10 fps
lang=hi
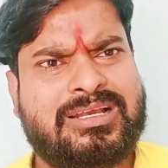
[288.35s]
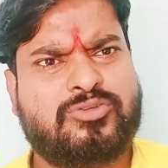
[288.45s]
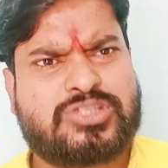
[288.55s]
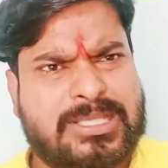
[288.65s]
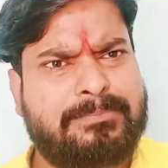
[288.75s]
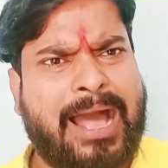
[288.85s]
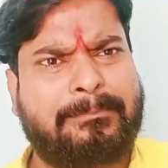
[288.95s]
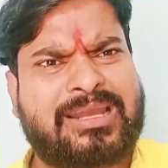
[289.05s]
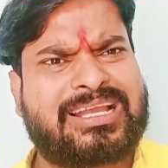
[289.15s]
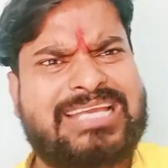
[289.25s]
उसकी माँ
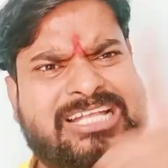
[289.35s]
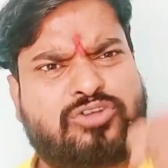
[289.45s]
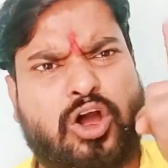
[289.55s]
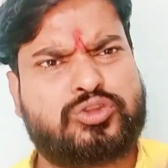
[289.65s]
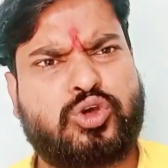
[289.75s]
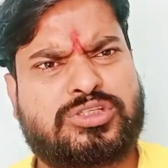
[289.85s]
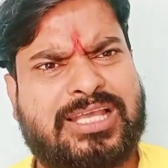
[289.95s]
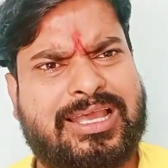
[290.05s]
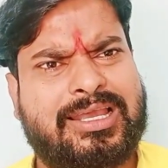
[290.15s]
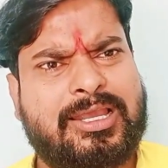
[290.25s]
मर गई आज कौन दोष
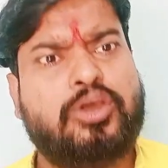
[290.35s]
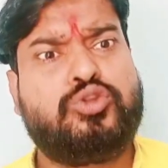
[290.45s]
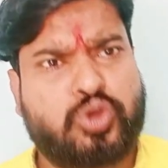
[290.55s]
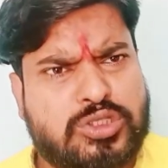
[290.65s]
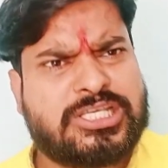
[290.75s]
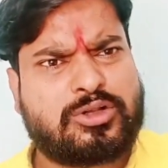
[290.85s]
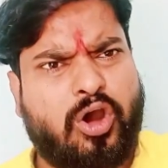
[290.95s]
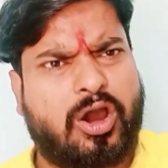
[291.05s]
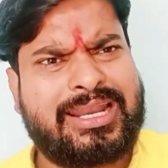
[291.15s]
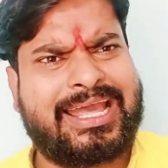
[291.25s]
है दोषी
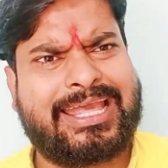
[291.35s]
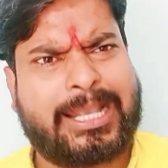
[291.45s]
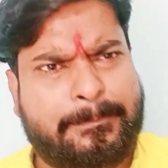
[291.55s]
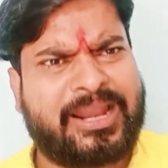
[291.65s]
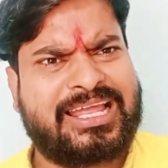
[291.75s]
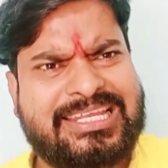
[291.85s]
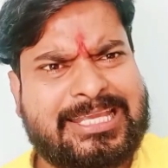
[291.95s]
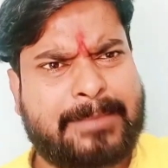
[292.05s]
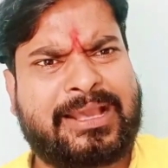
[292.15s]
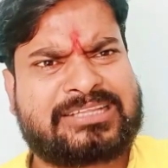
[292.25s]
कौन है एक पढ़े
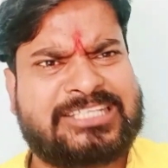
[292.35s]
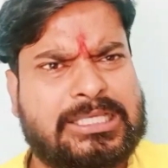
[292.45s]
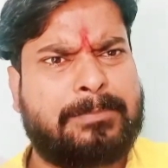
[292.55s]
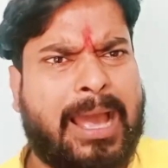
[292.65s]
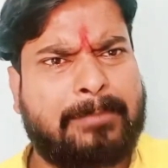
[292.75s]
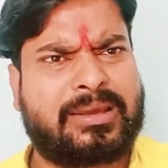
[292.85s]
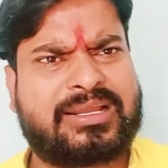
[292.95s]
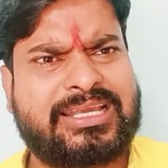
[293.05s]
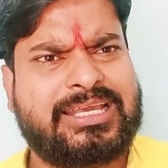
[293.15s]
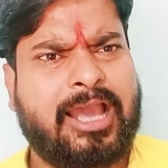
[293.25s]
लिखे व्यक्ति की माँ मर
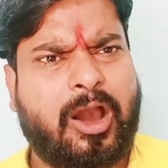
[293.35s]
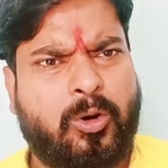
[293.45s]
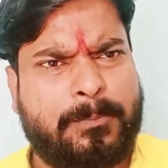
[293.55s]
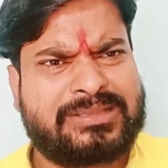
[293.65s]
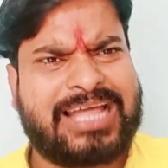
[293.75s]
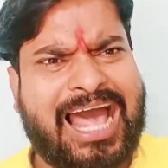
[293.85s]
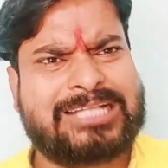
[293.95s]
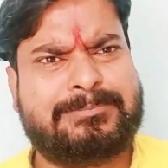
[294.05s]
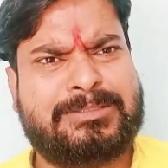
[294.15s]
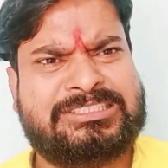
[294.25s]
गई और वो बंदा
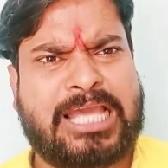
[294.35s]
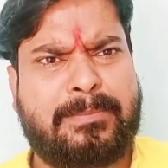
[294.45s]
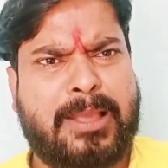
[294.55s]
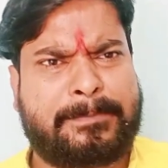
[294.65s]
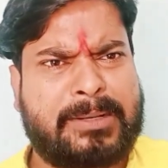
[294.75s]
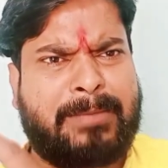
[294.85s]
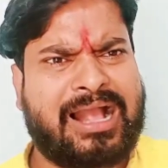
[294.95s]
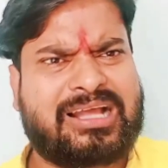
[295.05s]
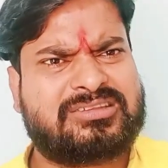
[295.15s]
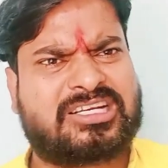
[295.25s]
आज भी जेल में अपने माँ
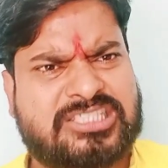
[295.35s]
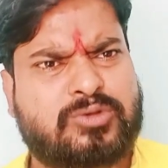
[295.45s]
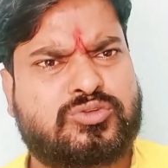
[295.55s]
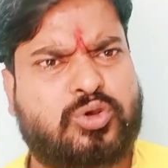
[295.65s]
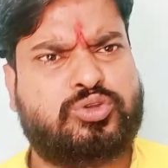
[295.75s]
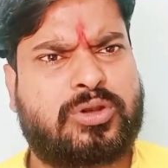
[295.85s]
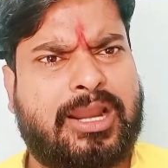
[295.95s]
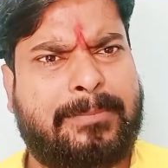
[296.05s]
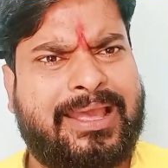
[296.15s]
का दर्शन उसको दुर्लभ